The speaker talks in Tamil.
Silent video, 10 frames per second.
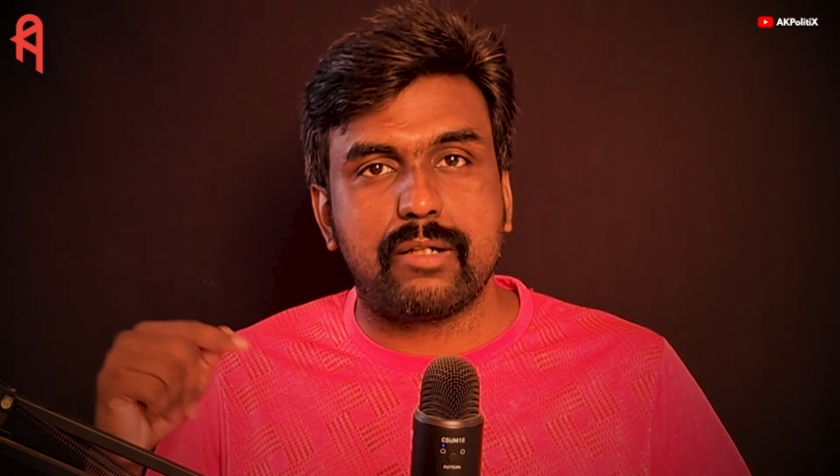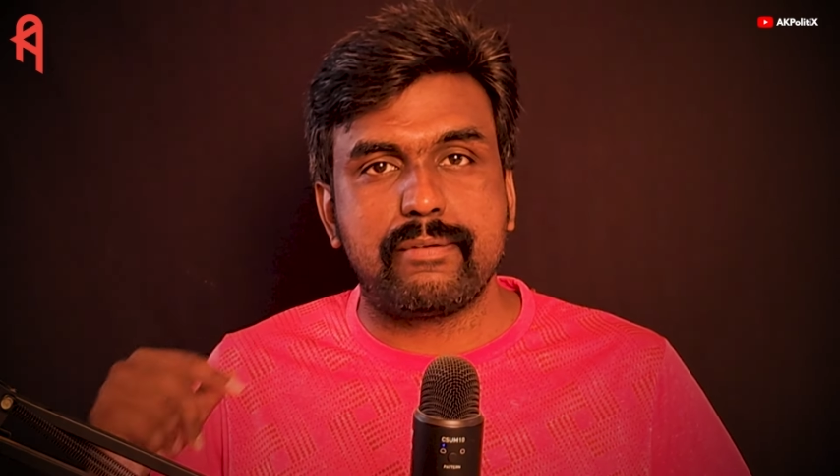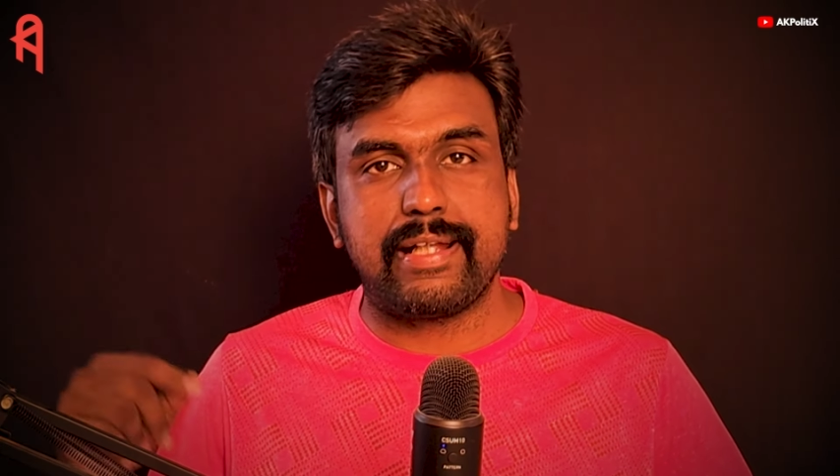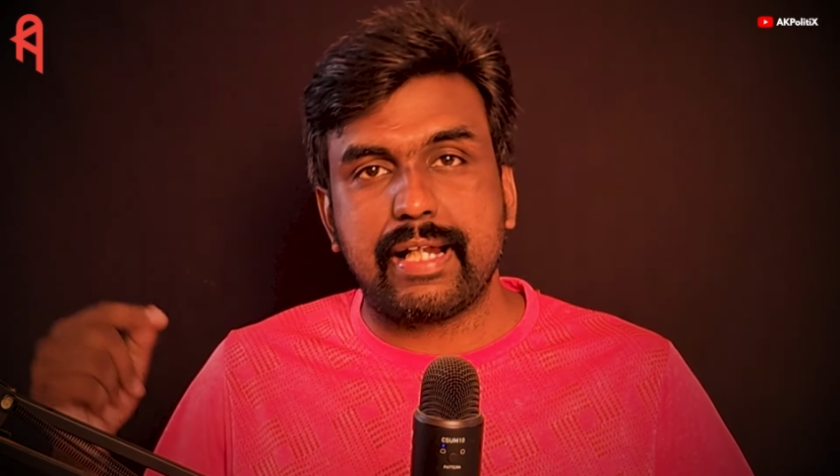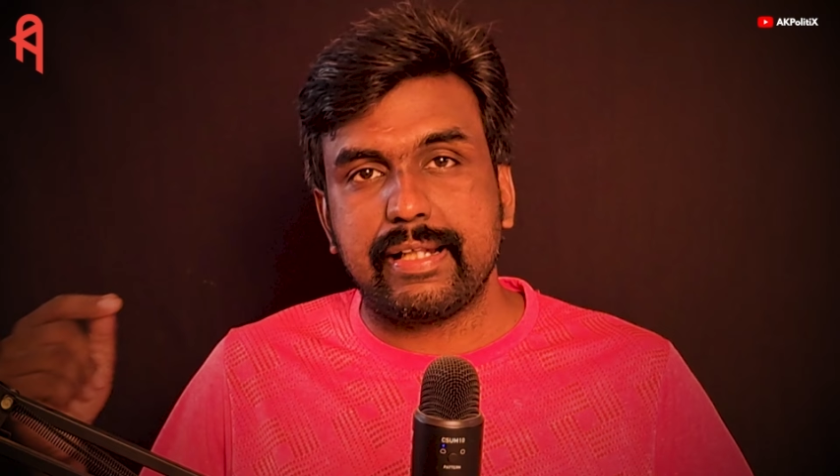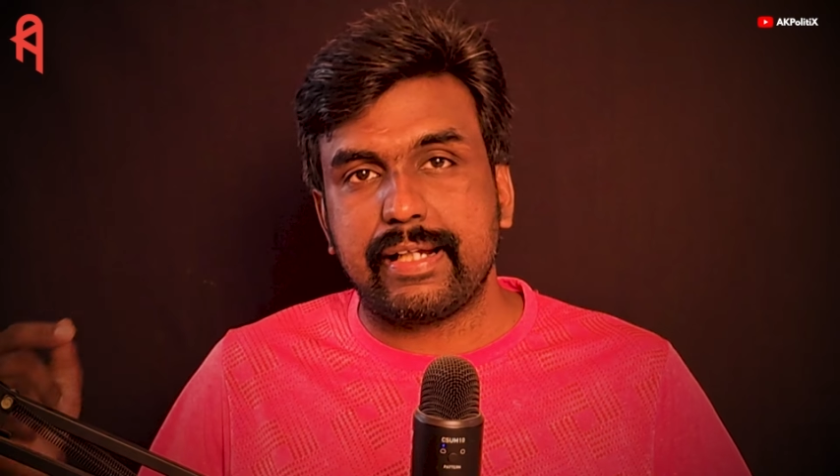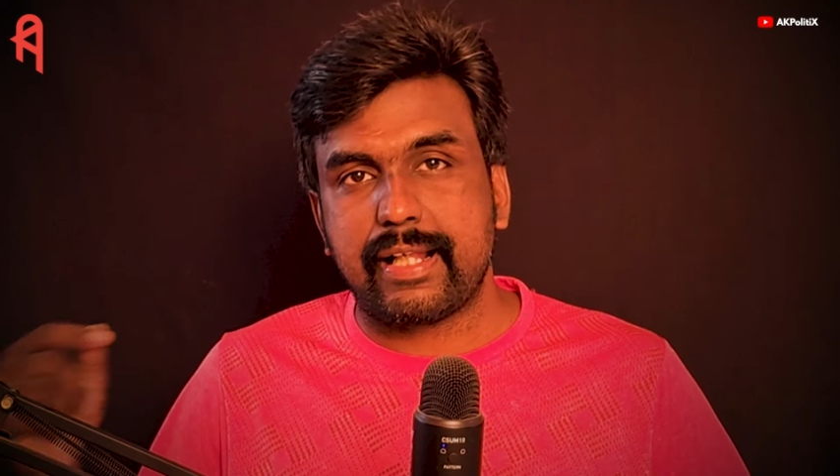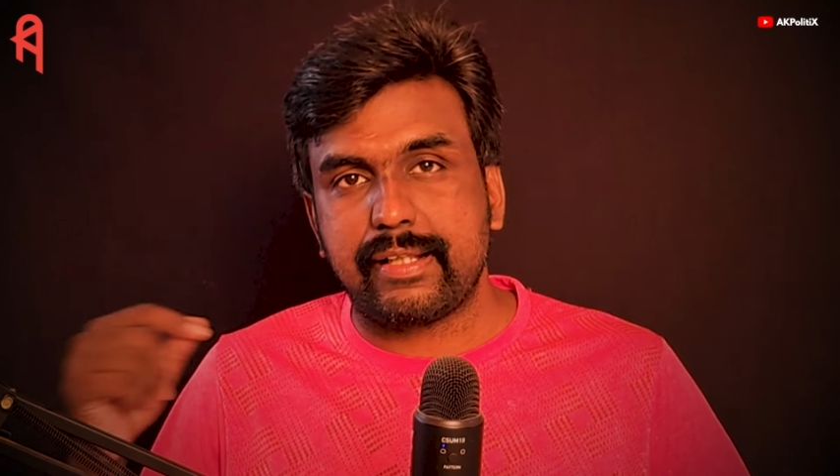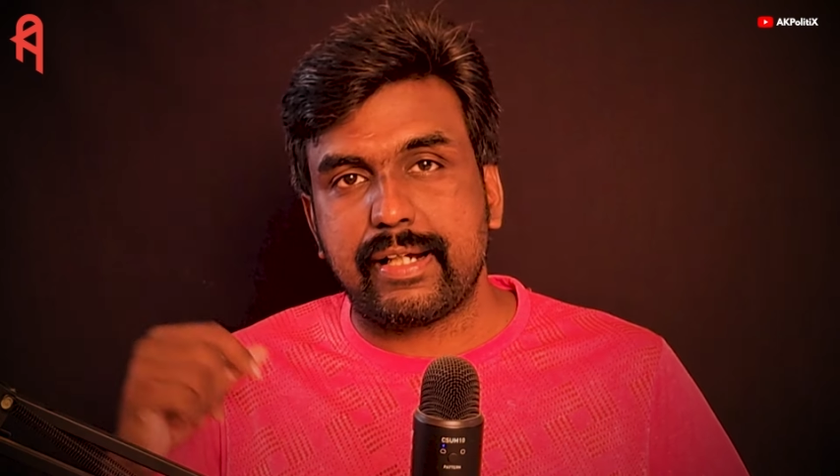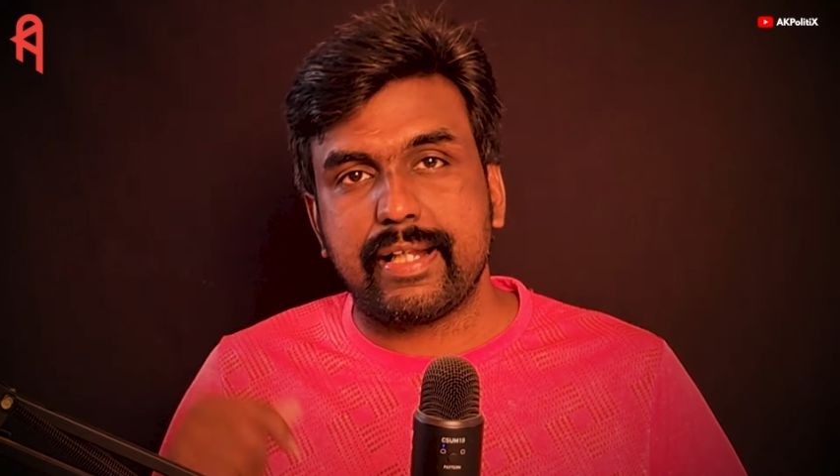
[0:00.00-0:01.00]
அப்படிங்கிற அந்த
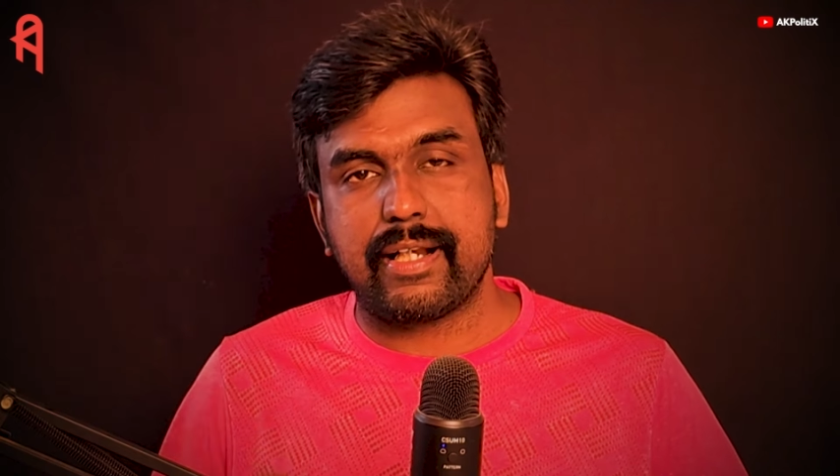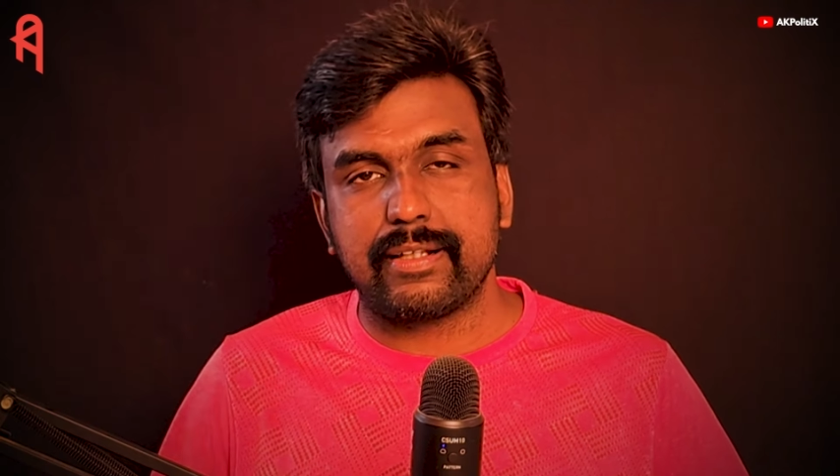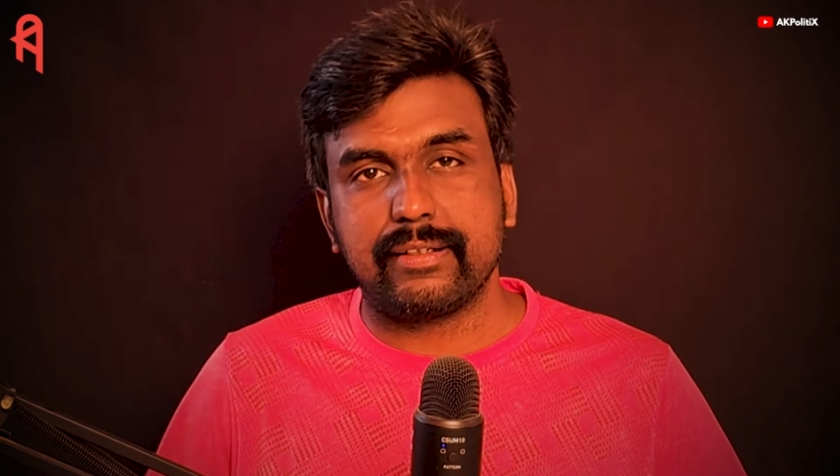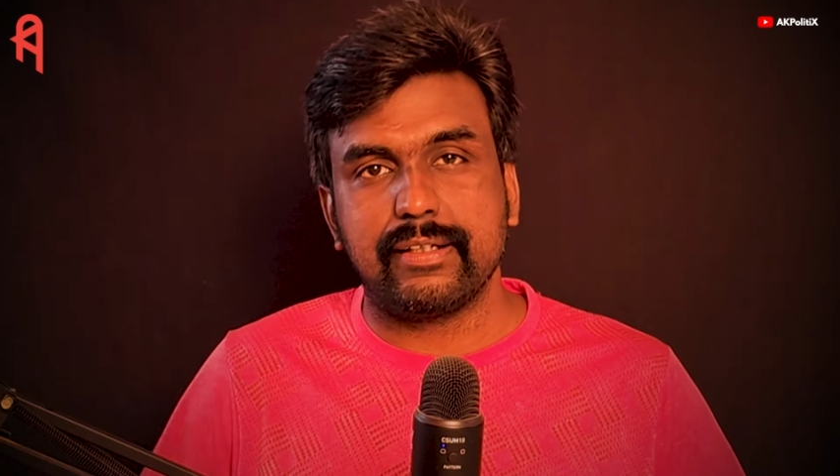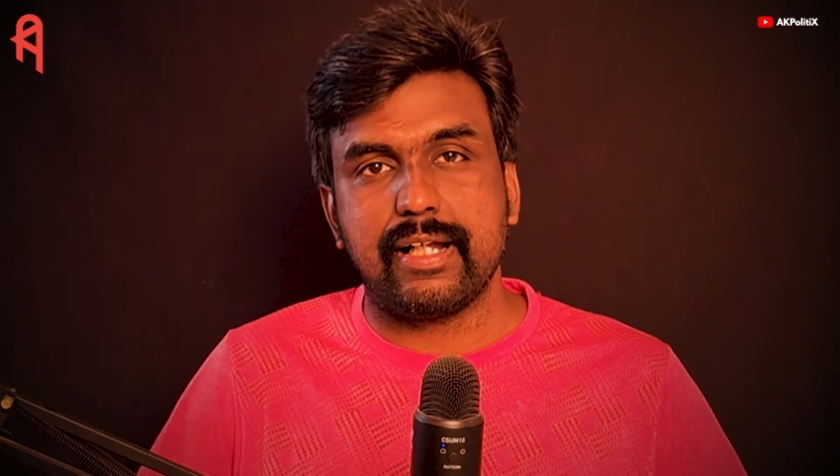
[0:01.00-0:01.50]
இடத்த அடையிறதுக்கு